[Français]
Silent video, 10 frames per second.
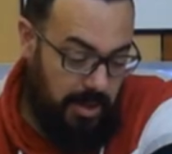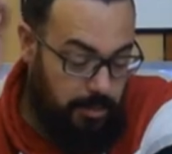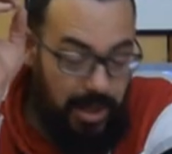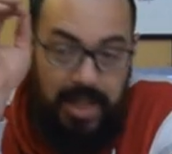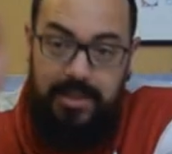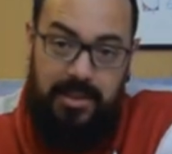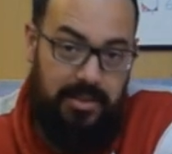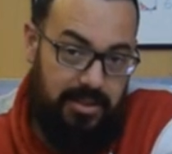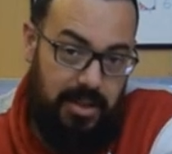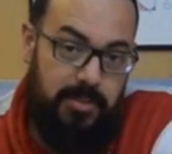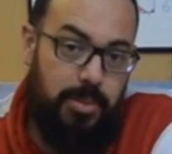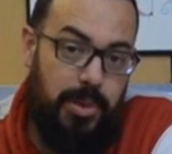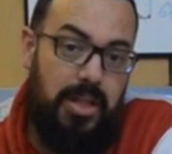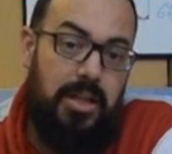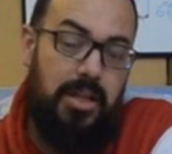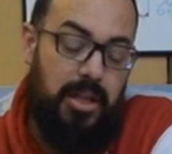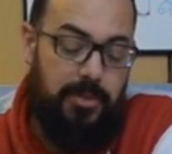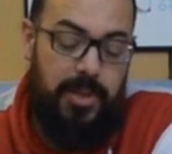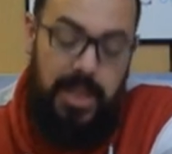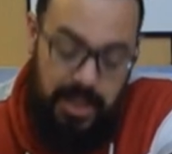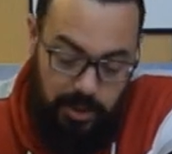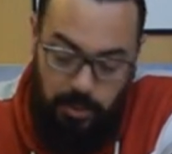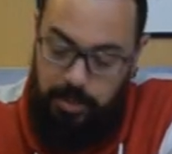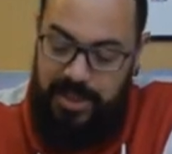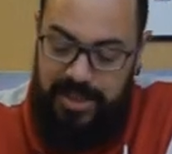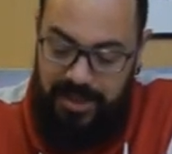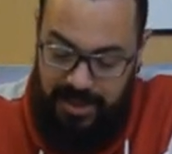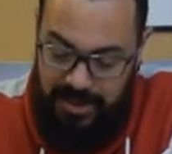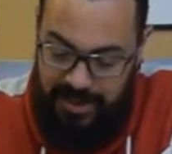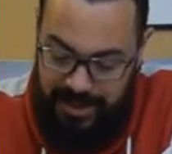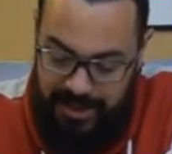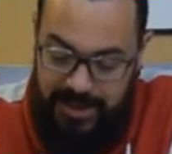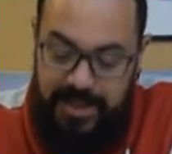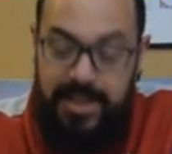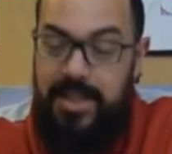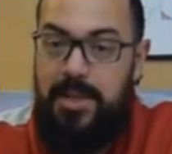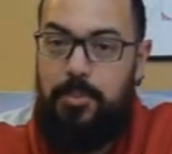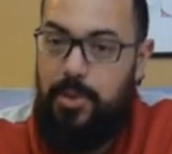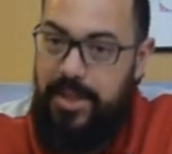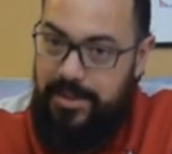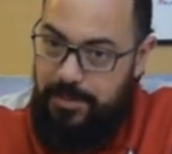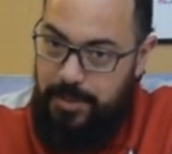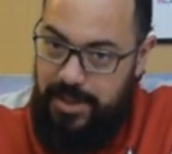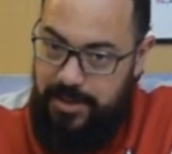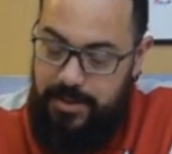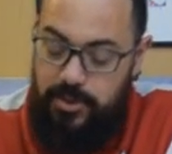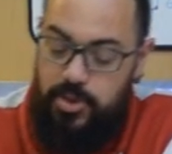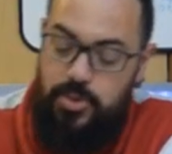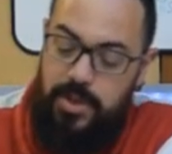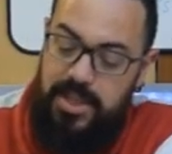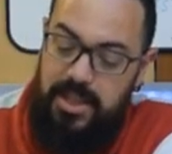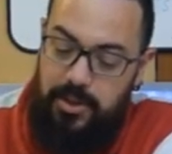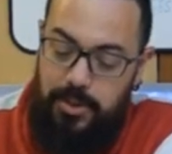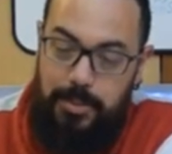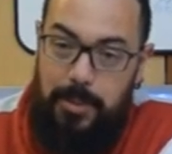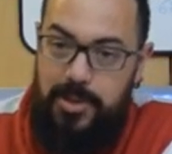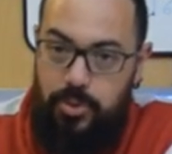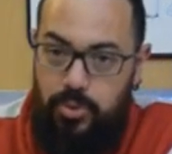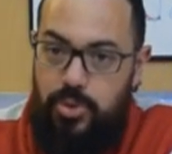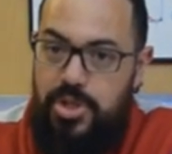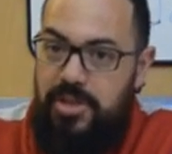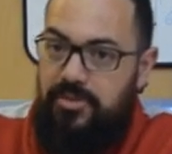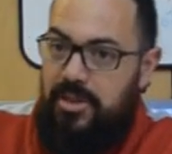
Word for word: il paraît très simple, mais il est compliqué et il est un peu casse-pied. Je dois dire que parmi tous ceux que j'ai